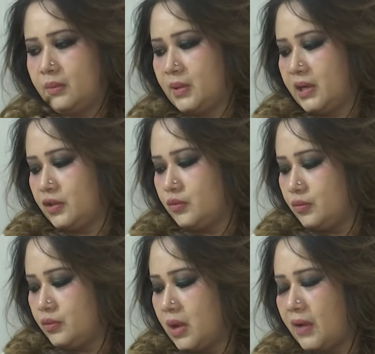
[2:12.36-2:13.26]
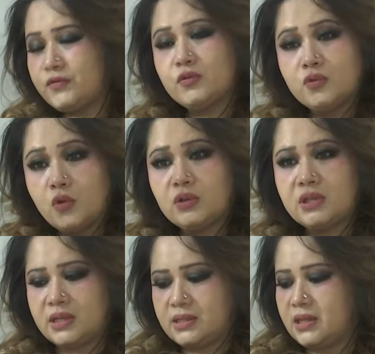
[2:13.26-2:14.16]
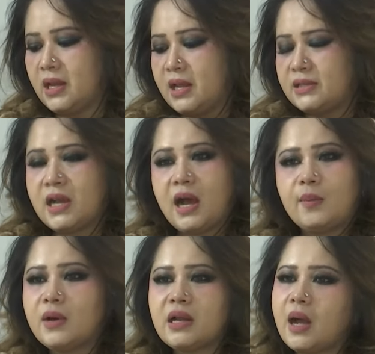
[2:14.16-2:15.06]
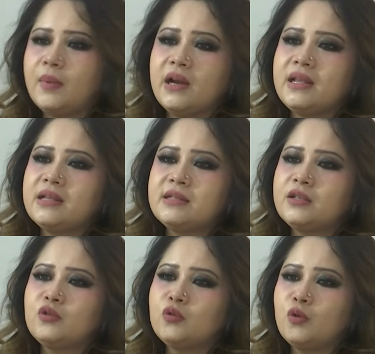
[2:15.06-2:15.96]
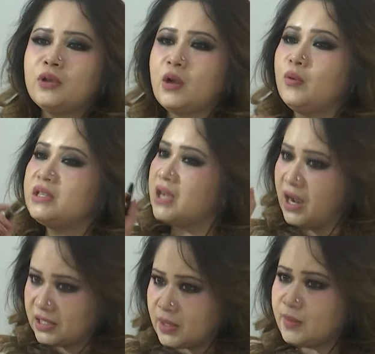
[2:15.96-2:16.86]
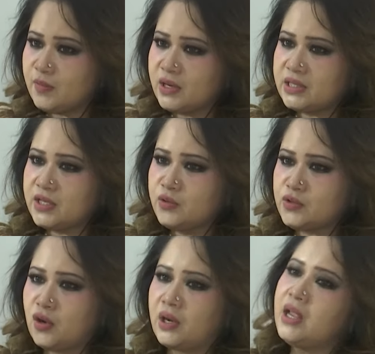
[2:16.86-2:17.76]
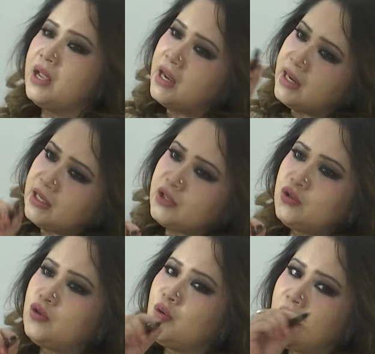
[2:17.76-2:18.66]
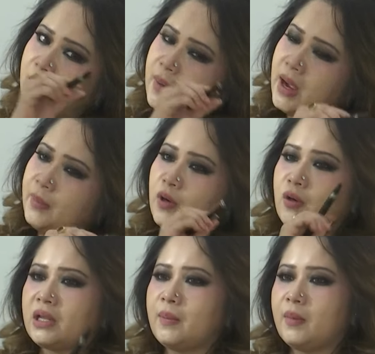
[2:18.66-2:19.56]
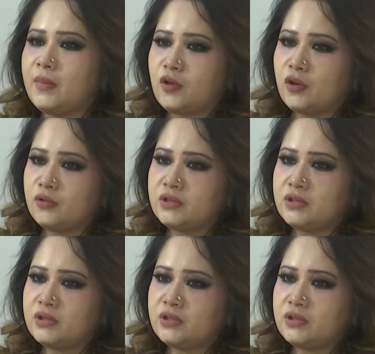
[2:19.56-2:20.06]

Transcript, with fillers: মানে ইউ ইউ হ্যাভ টু নো দিস যে আমার আমার এগেনস্টে কিন্তু কোনো উনি যে আসামি ওয়ার্ডটি ইউজ করে এটার জন্য ওনার আমার ওনাকে মামলা করা